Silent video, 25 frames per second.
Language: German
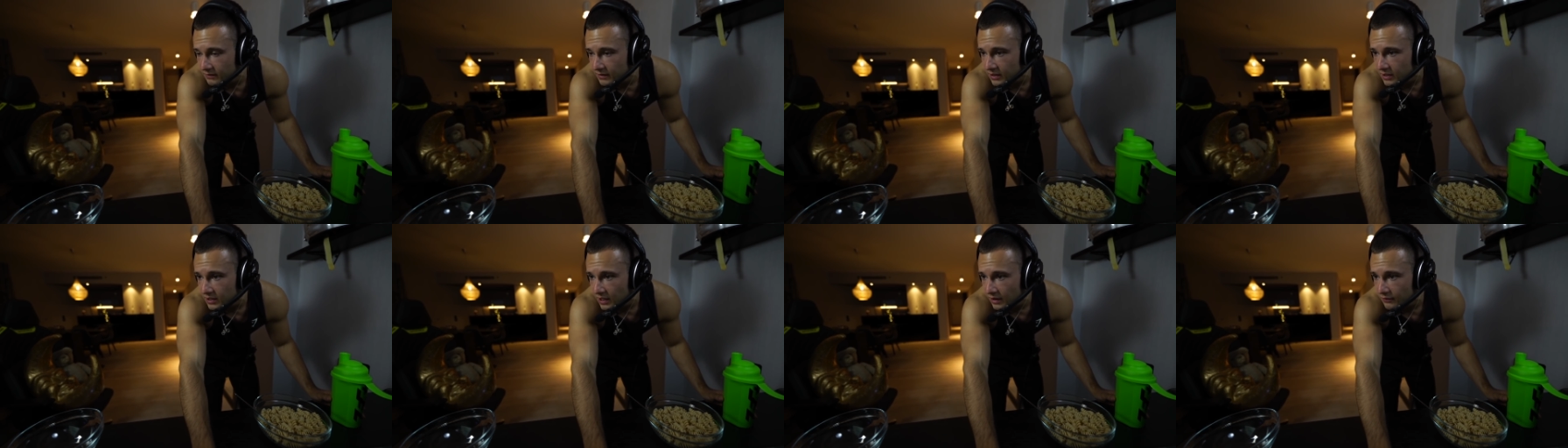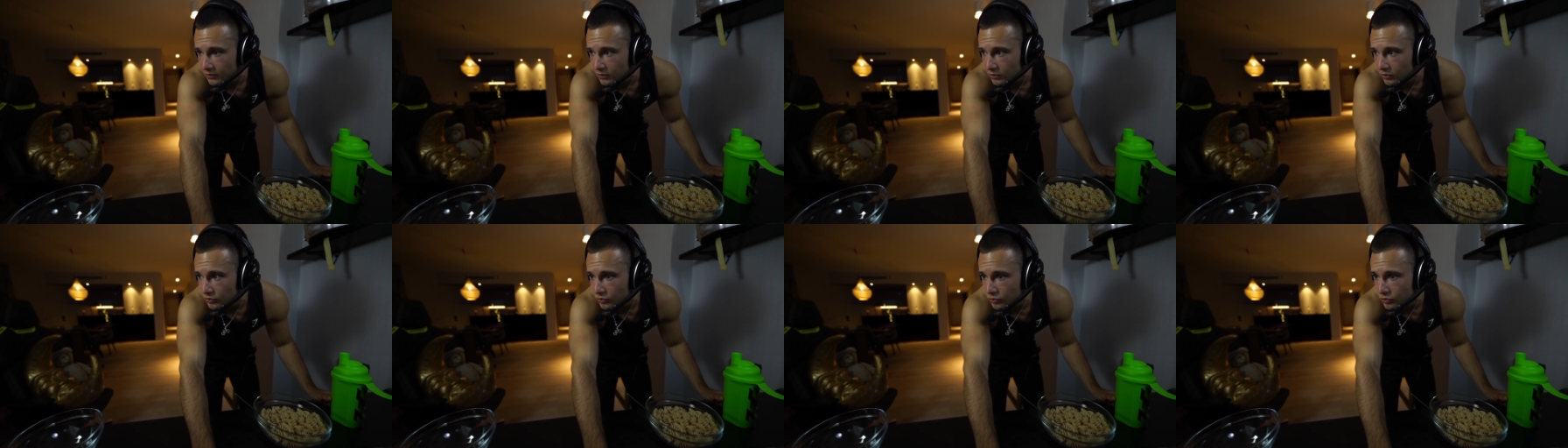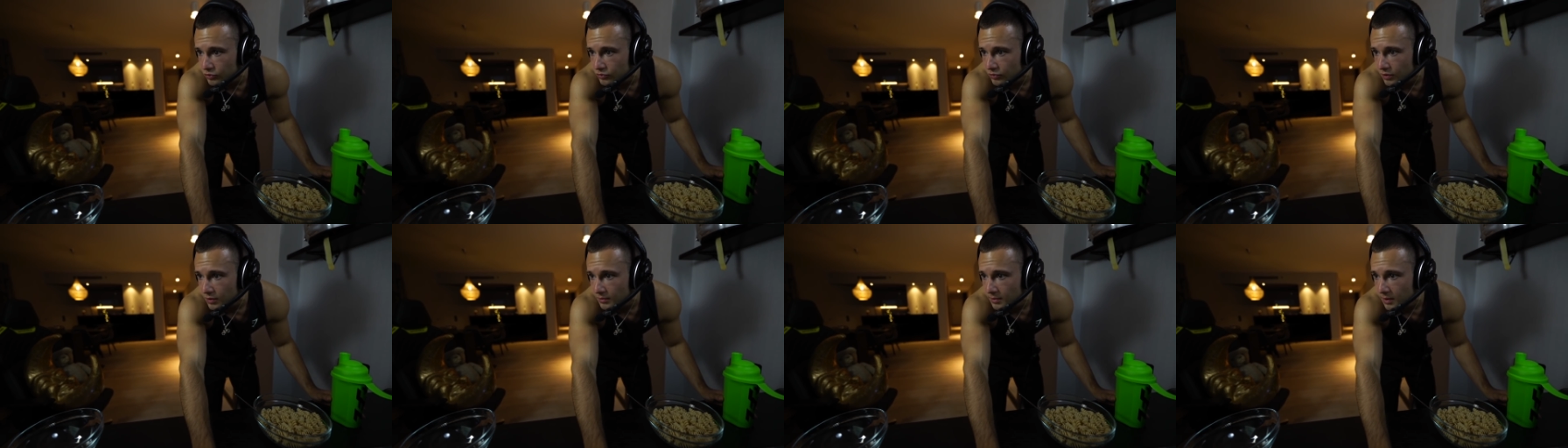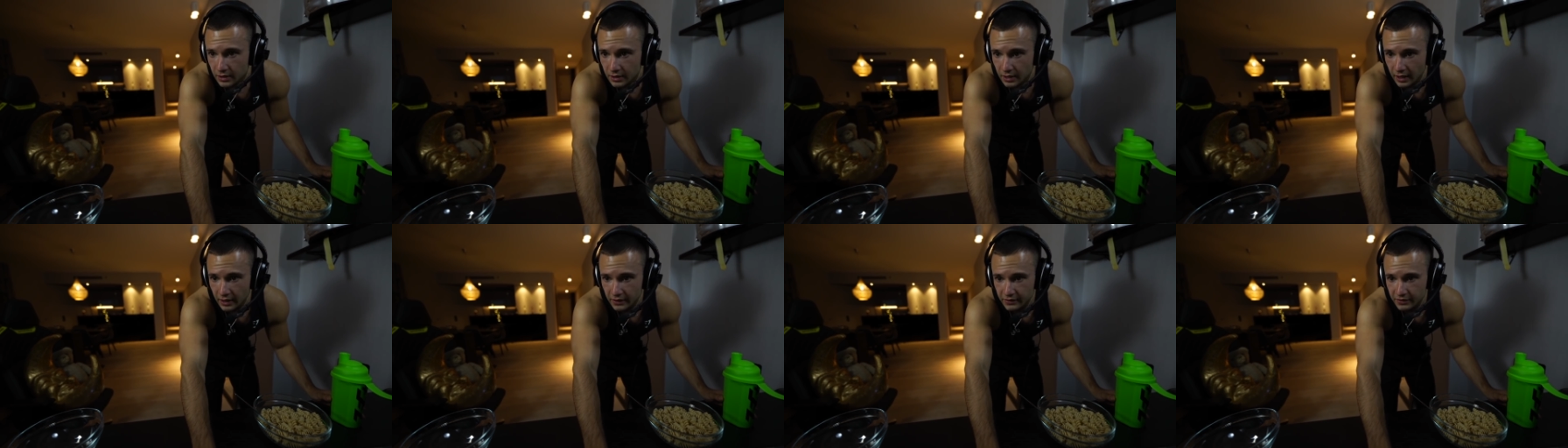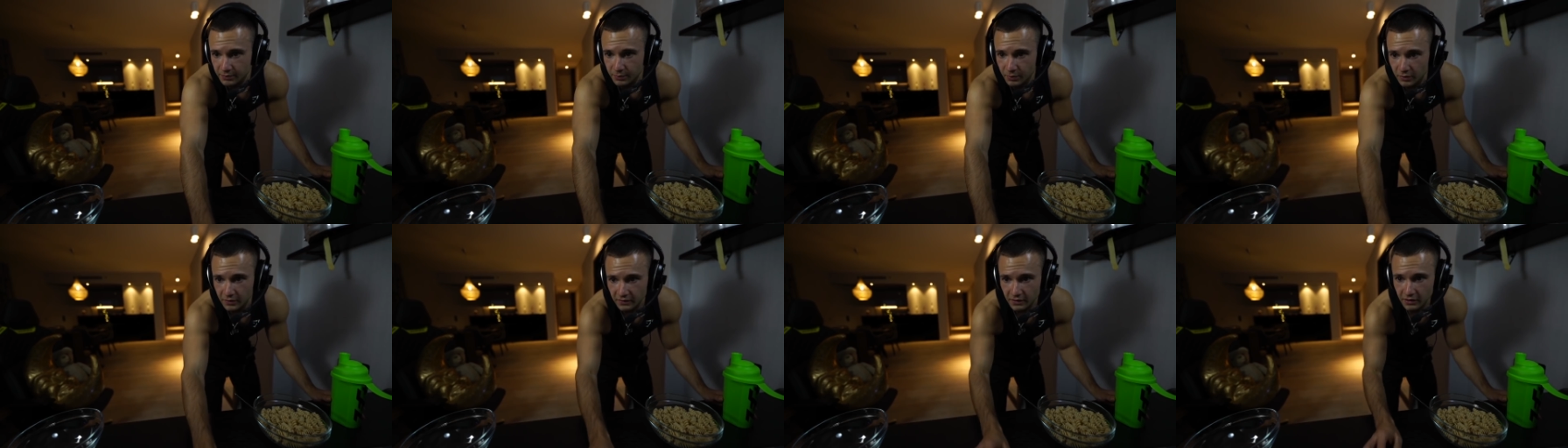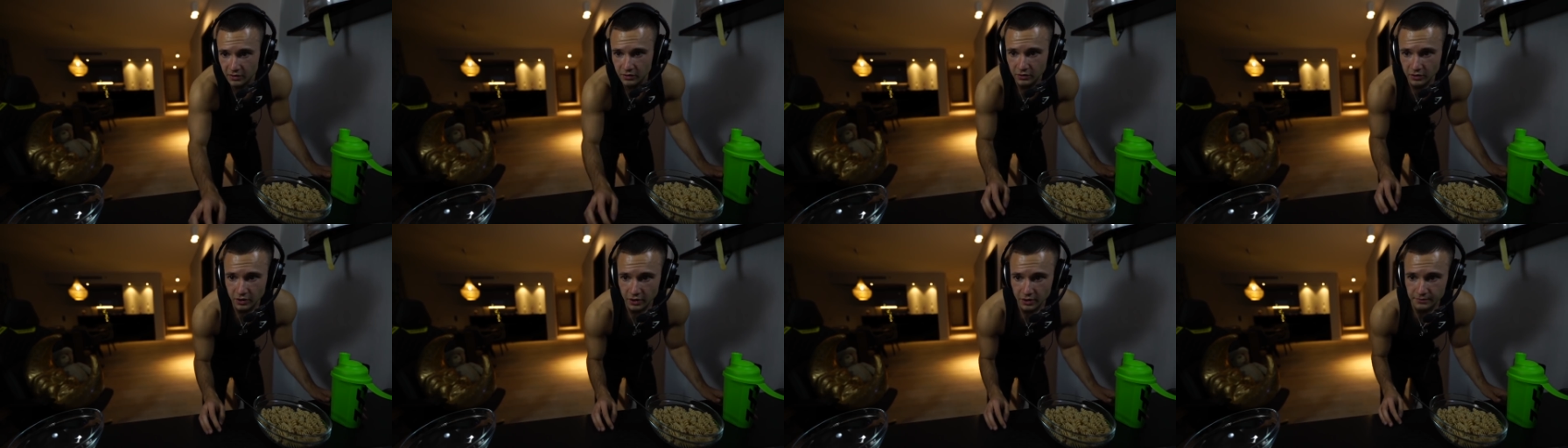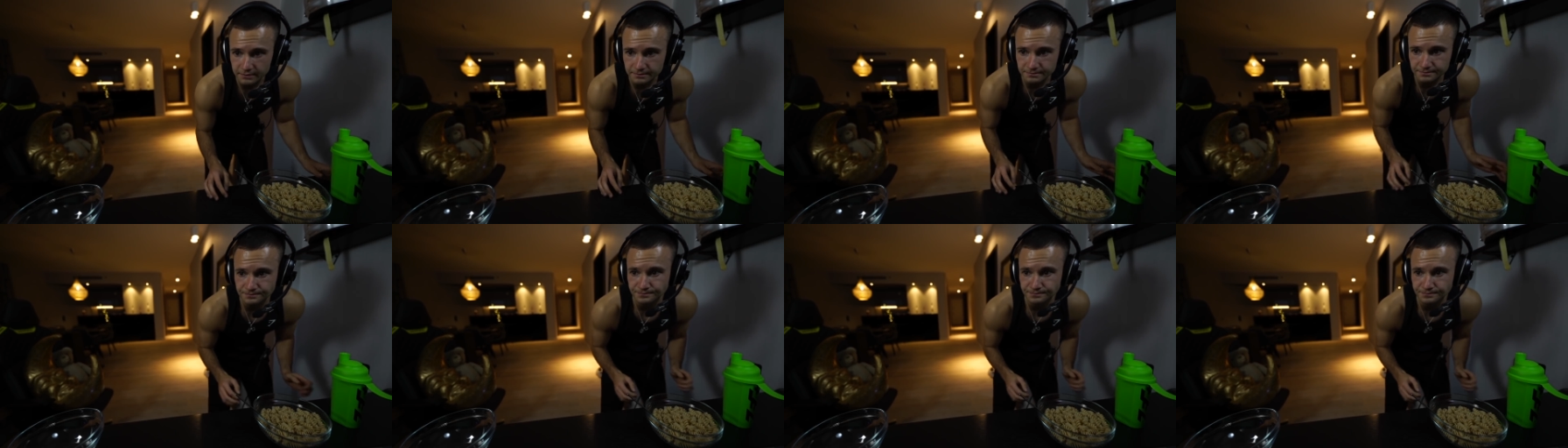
wenn ich einfach nur so stream. 30%, okay.